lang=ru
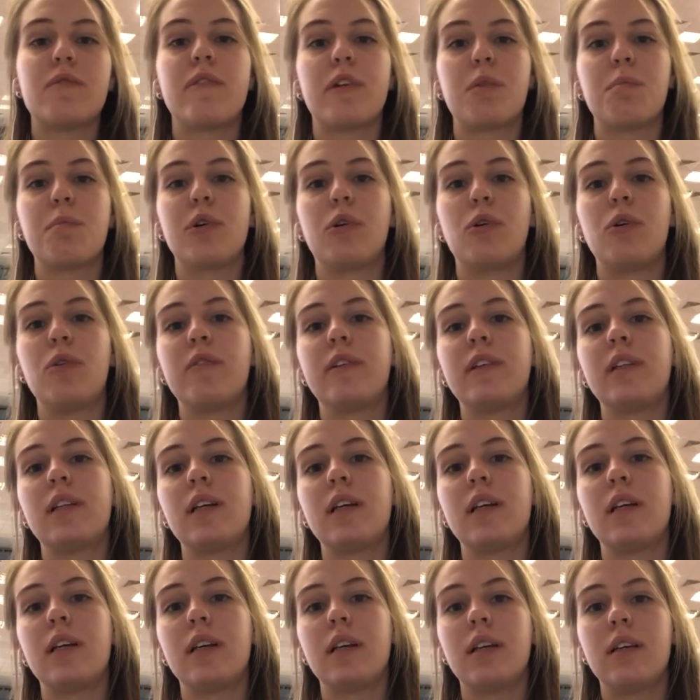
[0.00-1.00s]

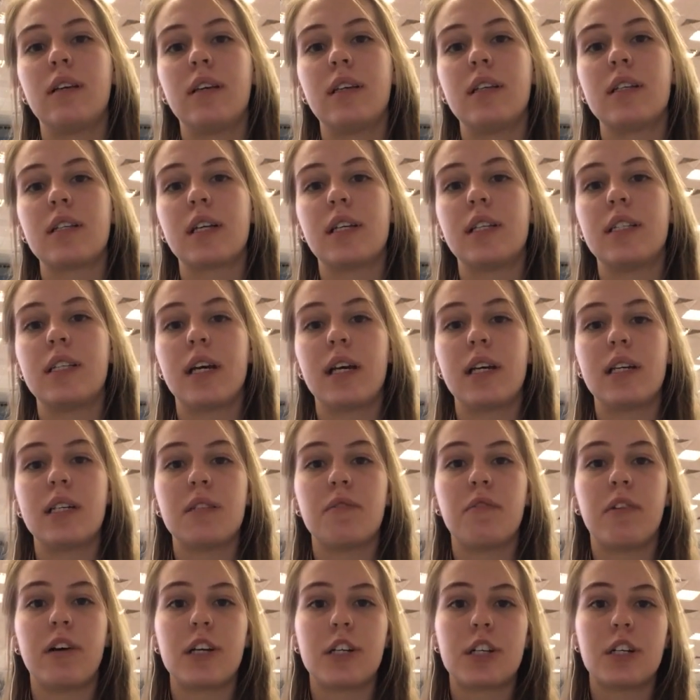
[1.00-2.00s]
сформированы, исходя
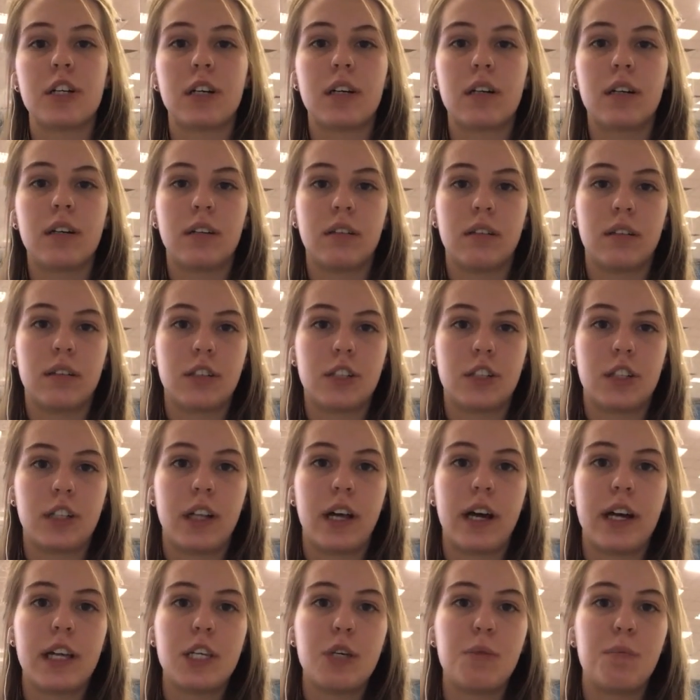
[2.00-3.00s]
из ваших э,
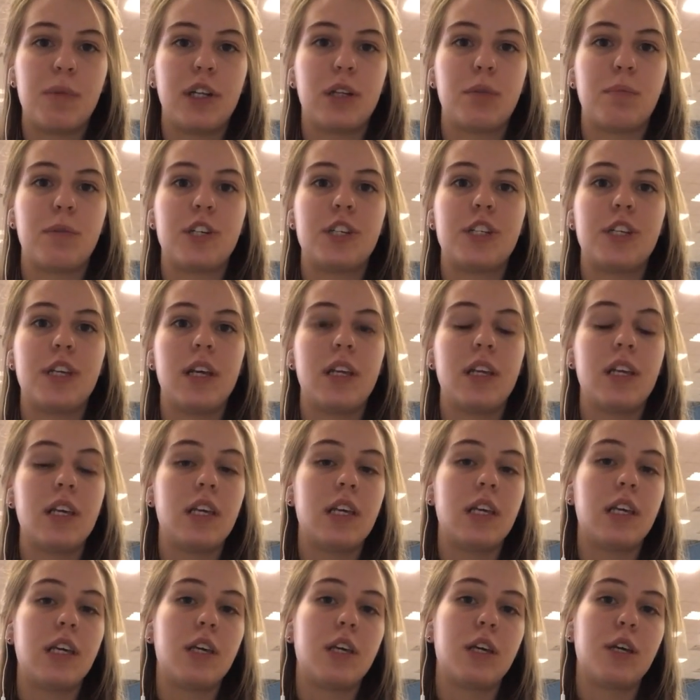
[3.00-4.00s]
желаний,
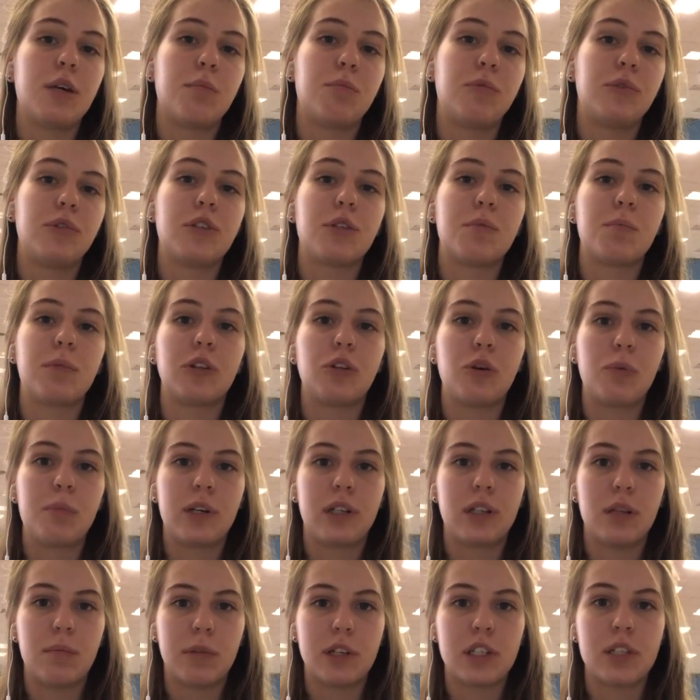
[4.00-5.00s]
предпочтений, и будет
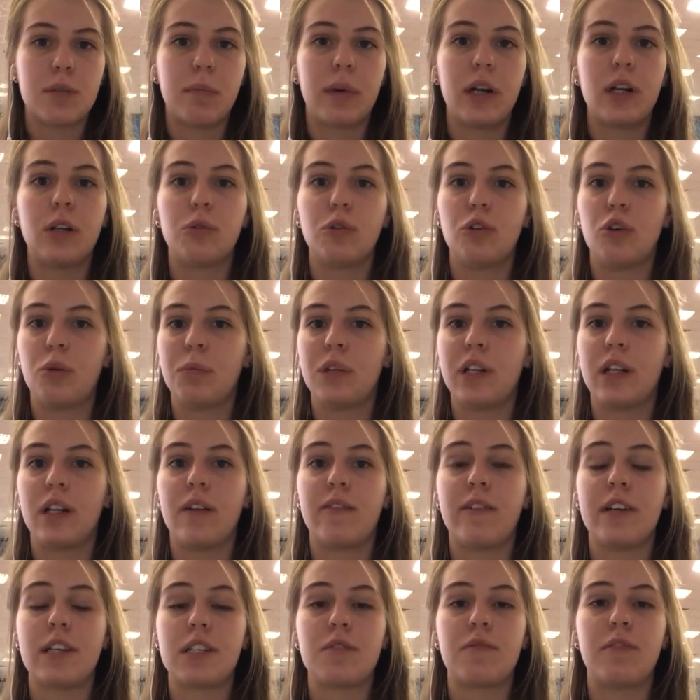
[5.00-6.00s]
подобрано максимально удобное
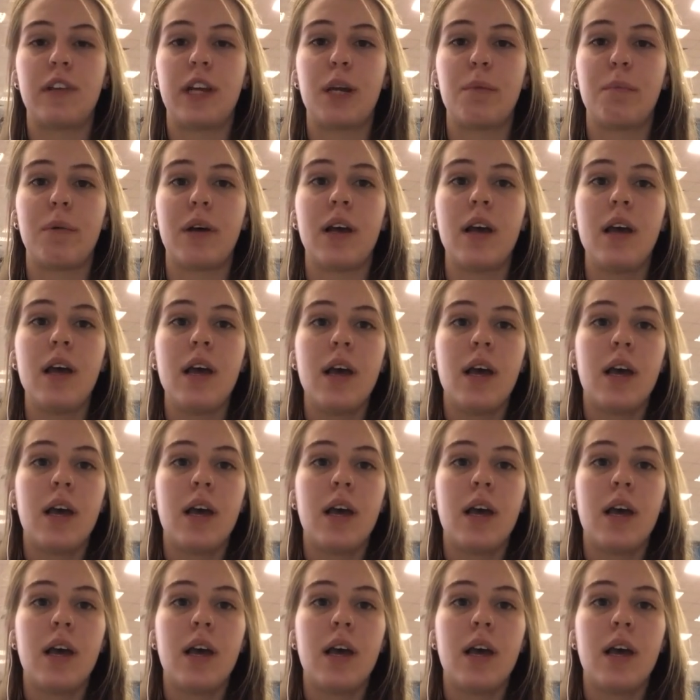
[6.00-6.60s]
для вас время.